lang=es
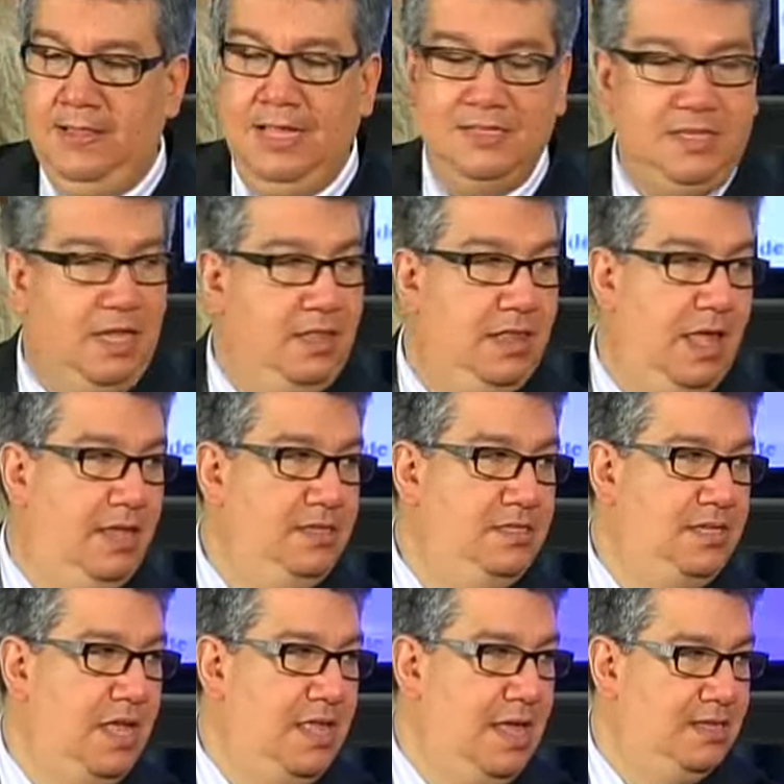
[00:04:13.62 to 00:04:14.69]

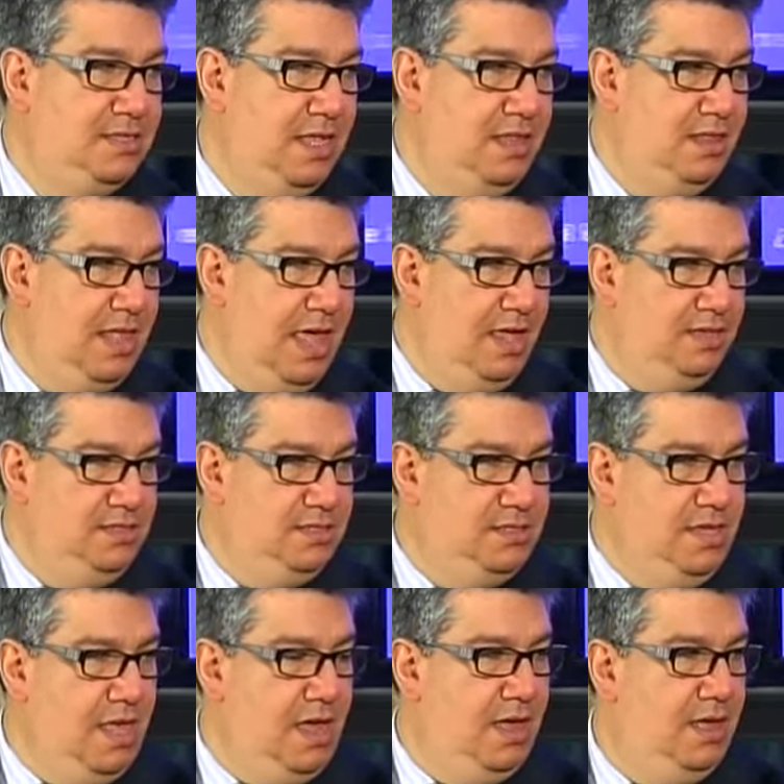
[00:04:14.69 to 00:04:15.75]
descendencia y
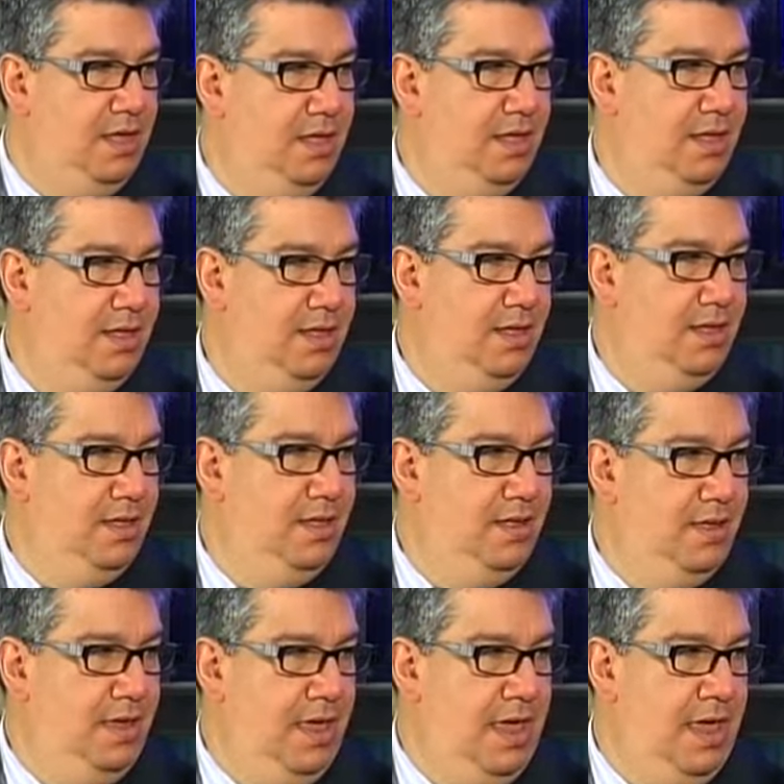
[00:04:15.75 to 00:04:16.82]
ascendencia,
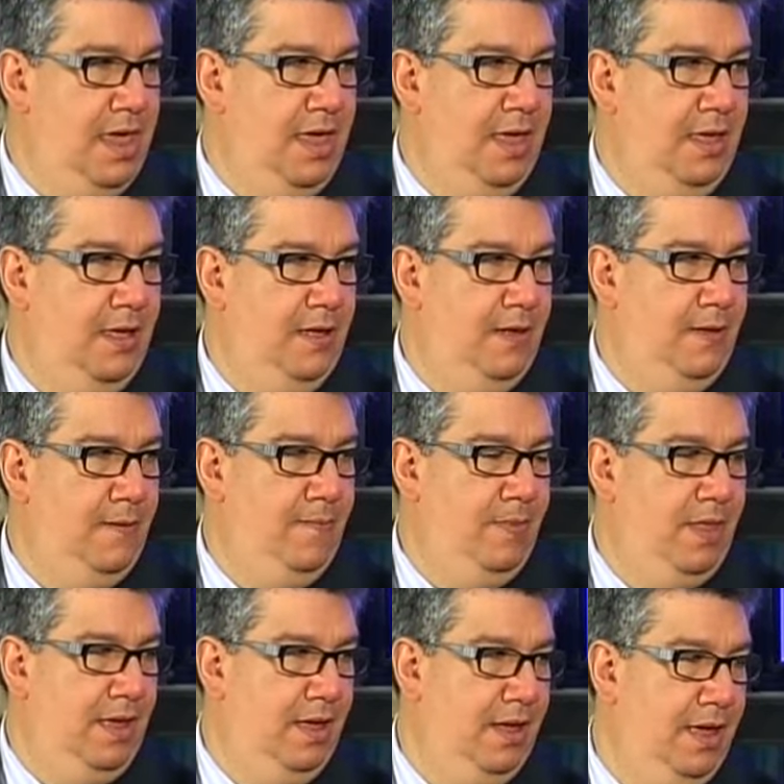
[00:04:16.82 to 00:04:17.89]

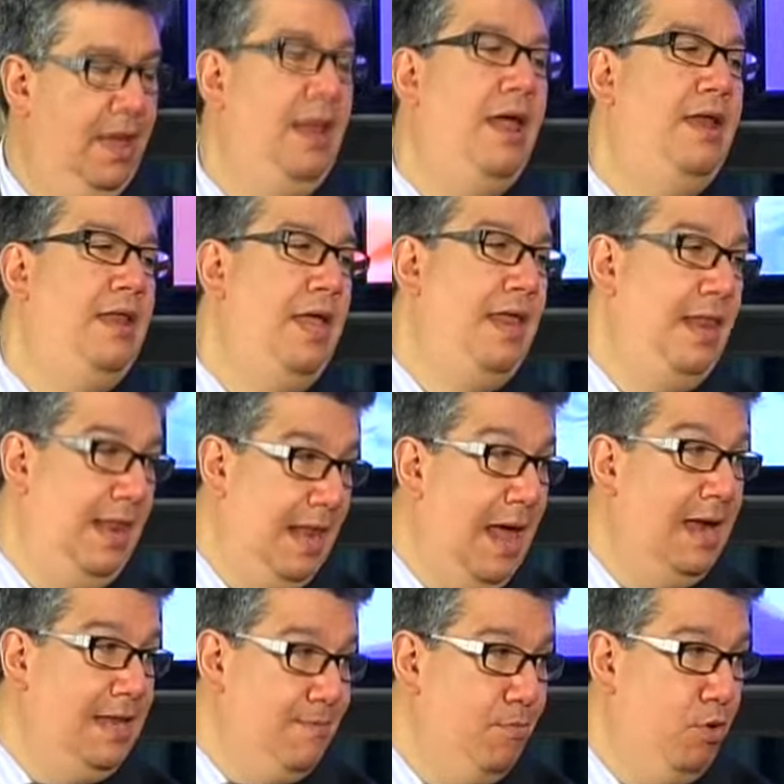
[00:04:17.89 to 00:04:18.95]
en, el, en el,
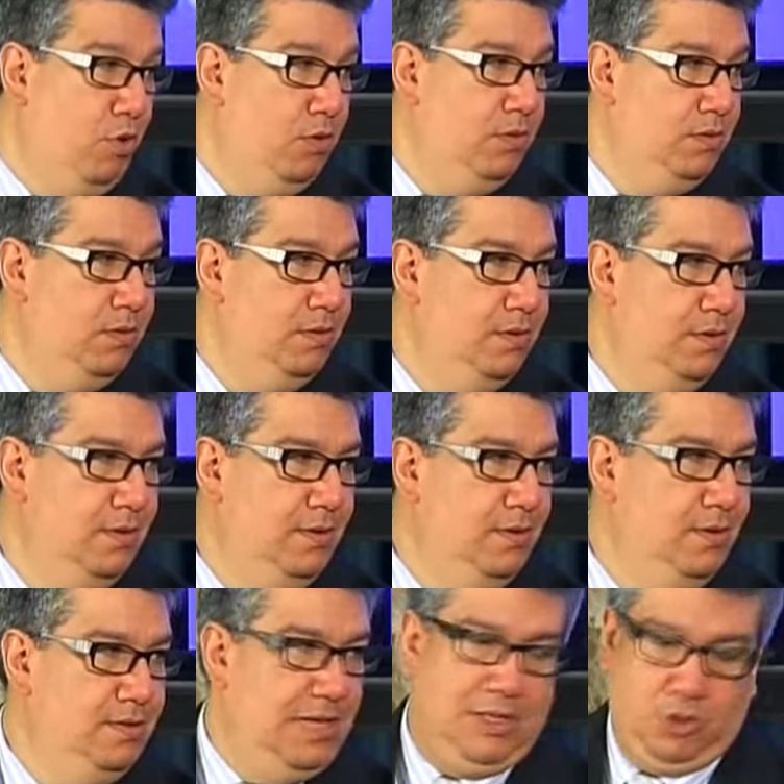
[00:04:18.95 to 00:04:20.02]
ánimo.
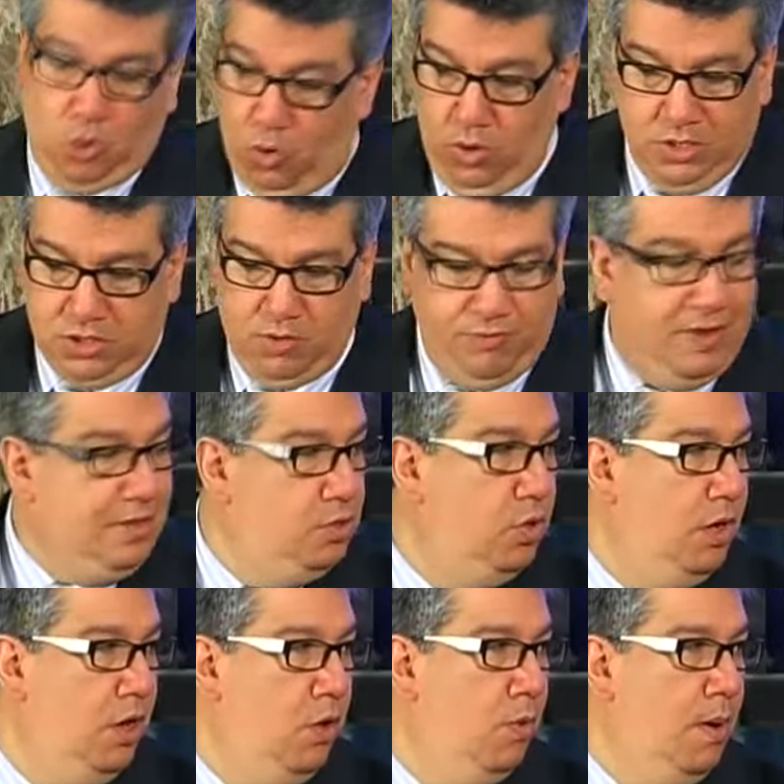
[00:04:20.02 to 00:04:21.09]
O sea, todos esos
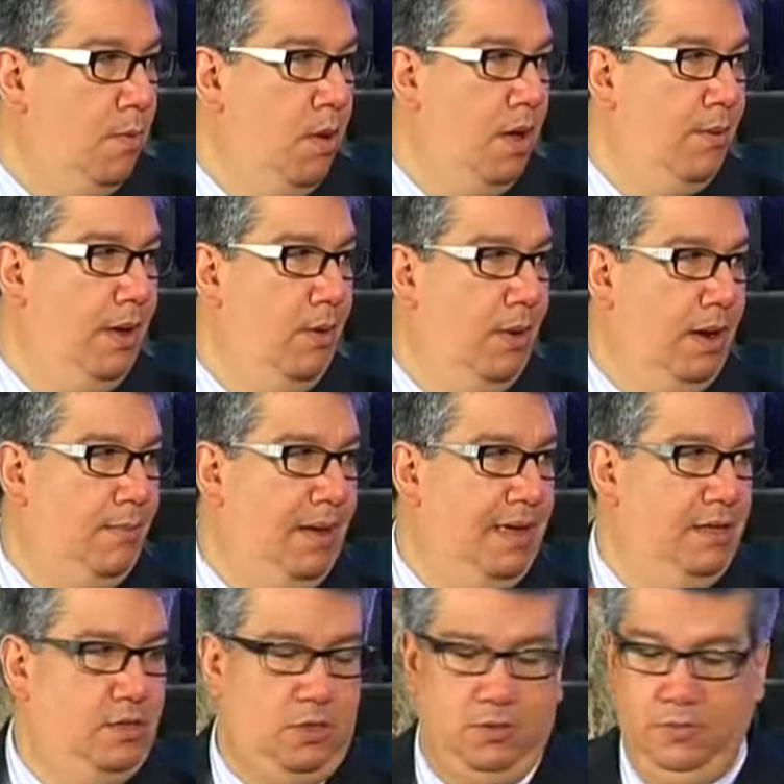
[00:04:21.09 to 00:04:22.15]
factores los vamos a evaluar,
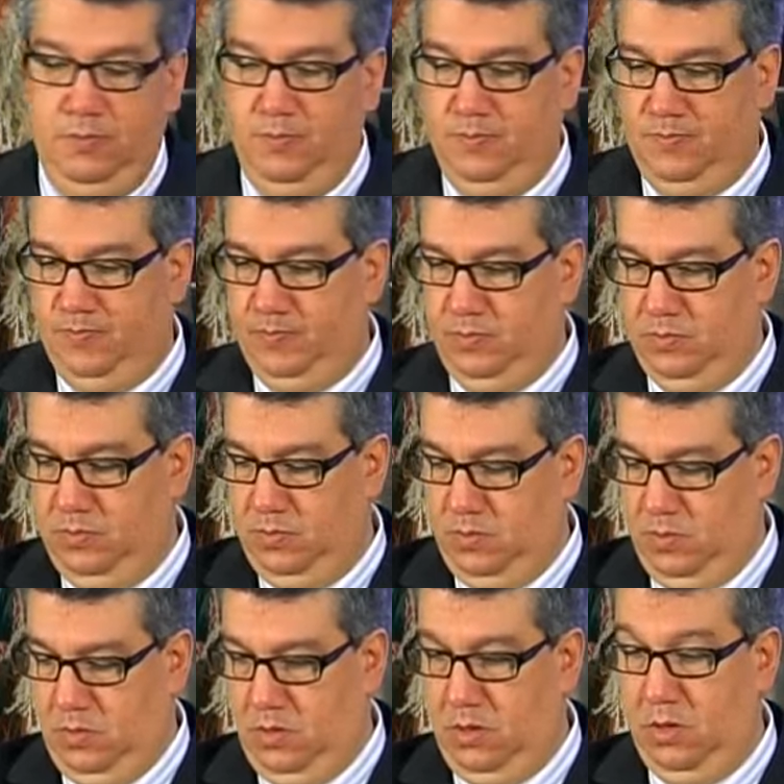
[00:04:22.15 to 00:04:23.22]
Correcto. Tenemos el
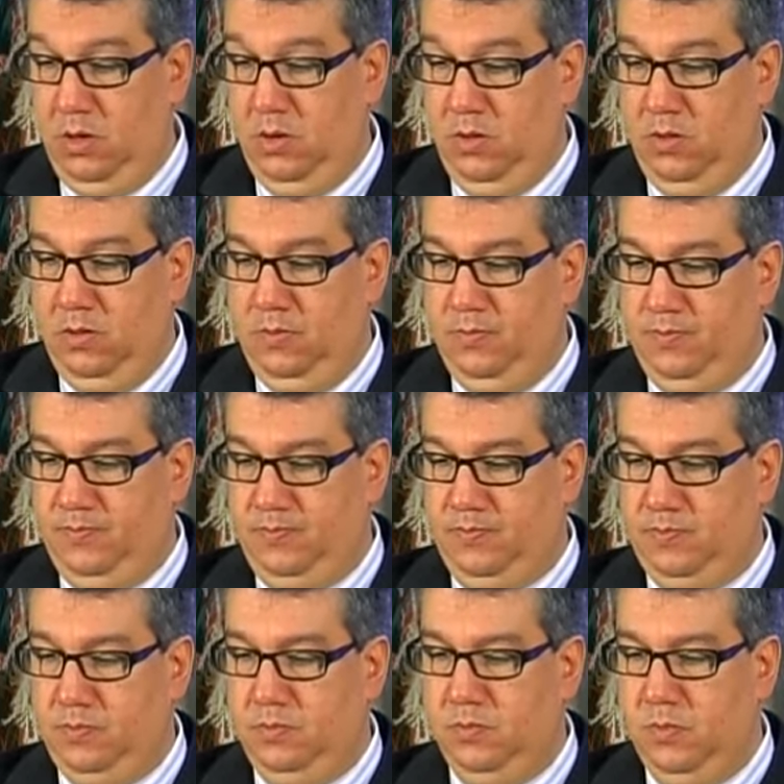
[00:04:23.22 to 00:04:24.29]
preludio.
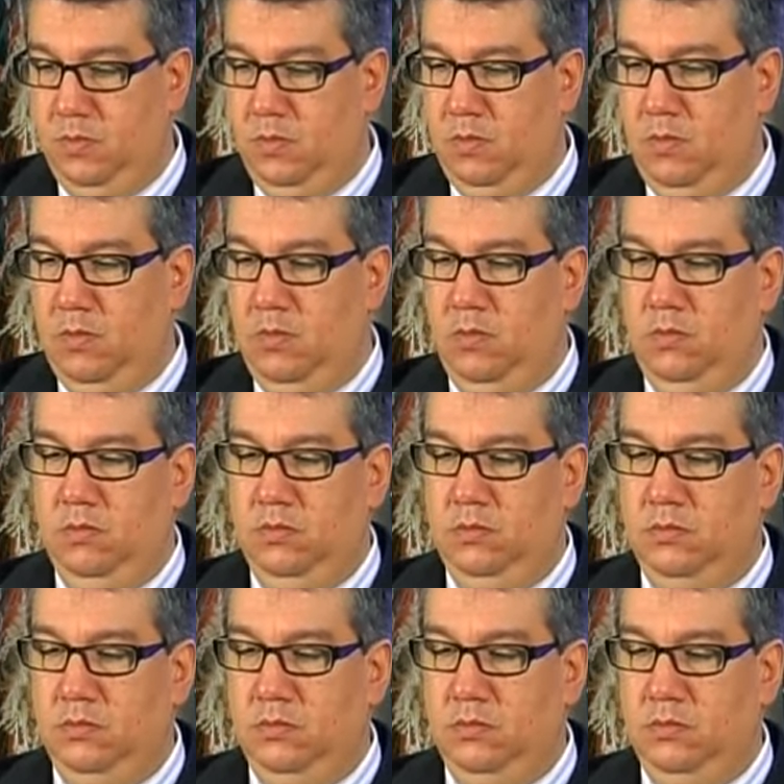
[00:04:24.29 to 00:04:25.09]
Es cuando